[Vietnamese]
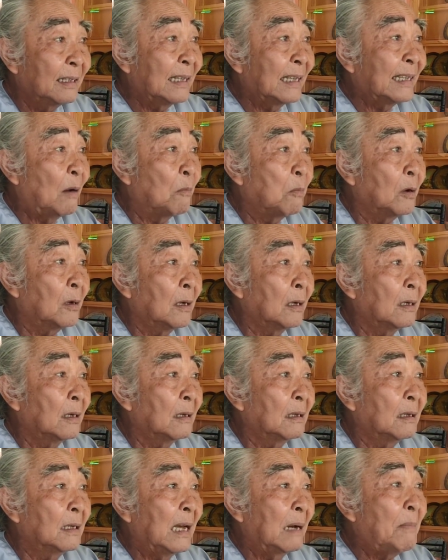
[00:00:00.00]
cái ta trong có
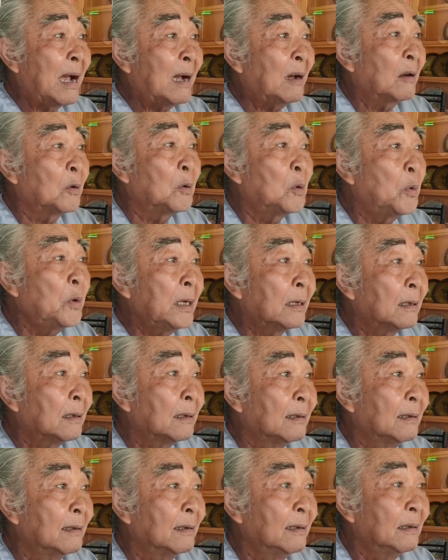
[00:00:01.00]
nồi ngã bác có nồi núi à
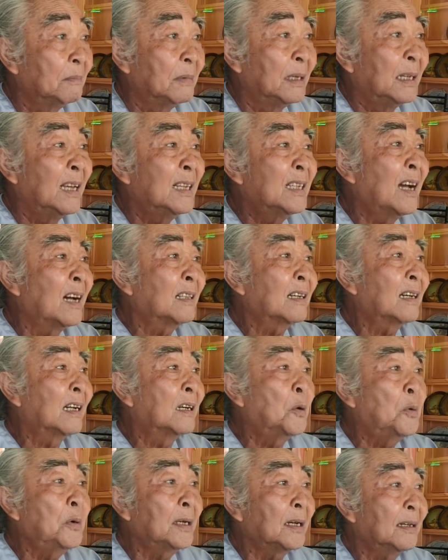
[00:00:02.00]
vì nhị sơn
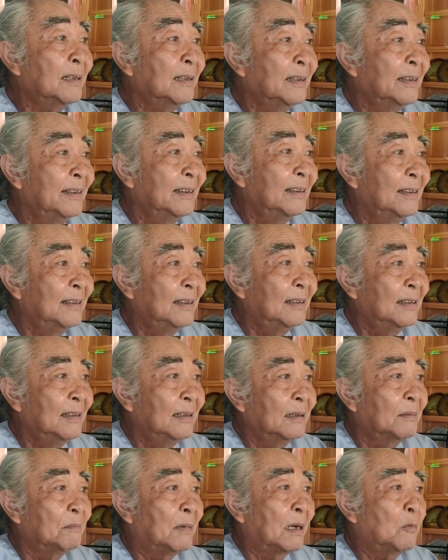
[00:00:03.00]
tức là núi rồi
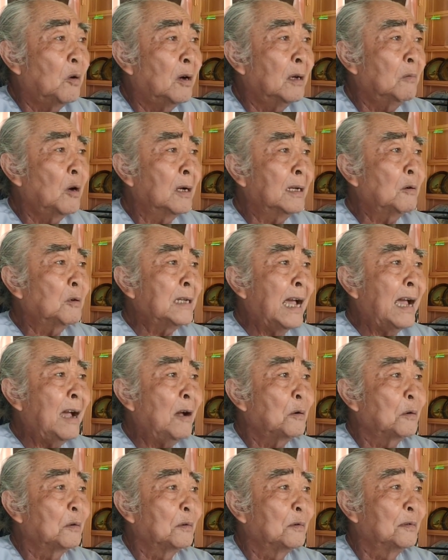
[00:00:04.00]
mà quên quên câu
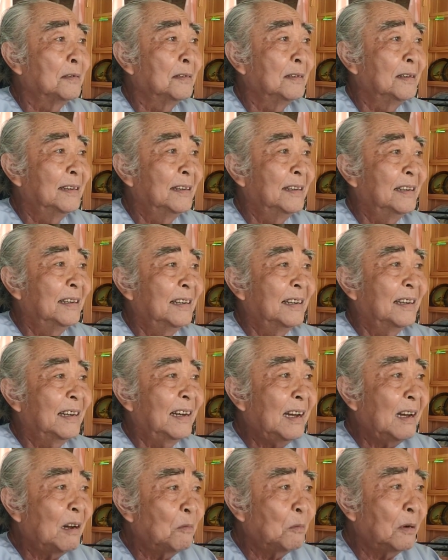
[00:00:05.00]
sao
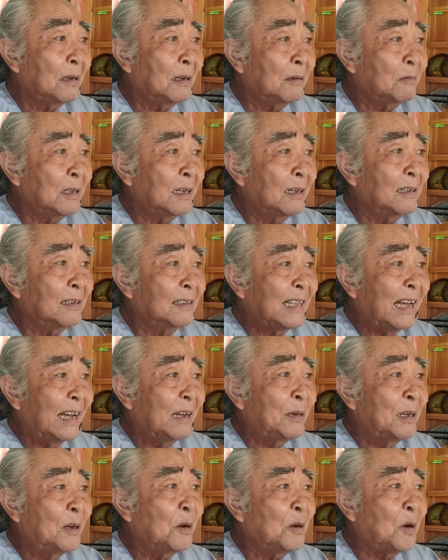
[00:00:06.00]
à, ông, ông à,
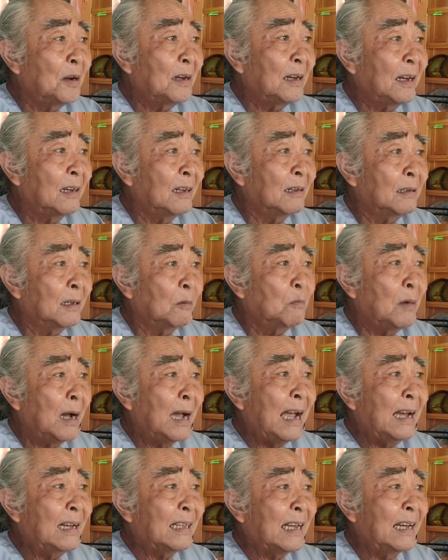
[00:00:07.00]
thầy mình nói gọi à, ông
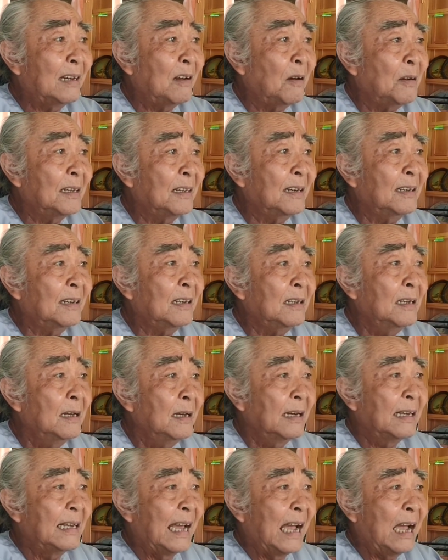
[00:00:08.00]
ba thầy nói gì đó nói
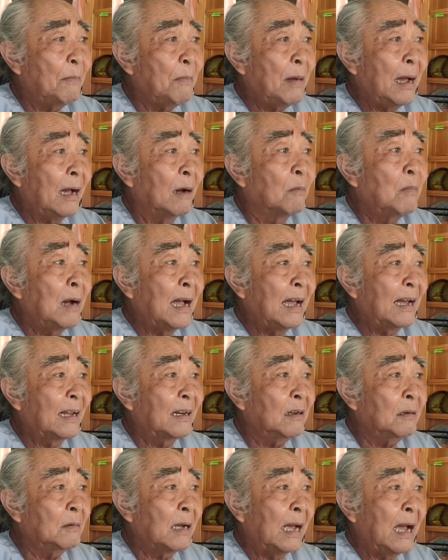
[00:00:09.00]
ngã ba ông
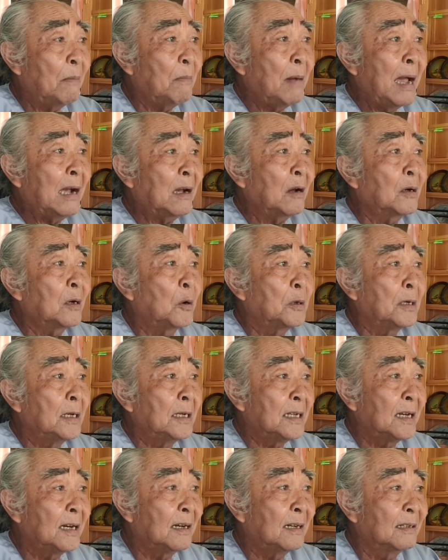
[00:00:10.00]
ba nói ngã bác có nồi
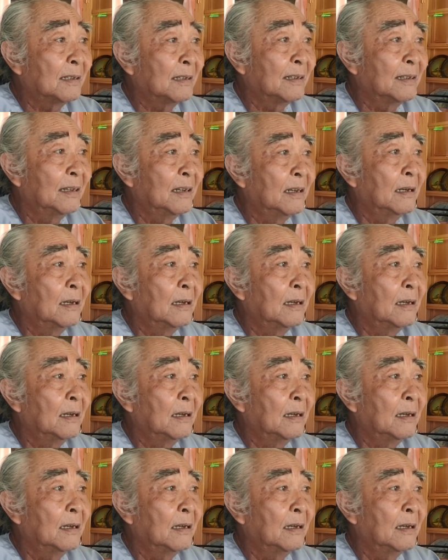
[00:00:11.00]
nhị sơn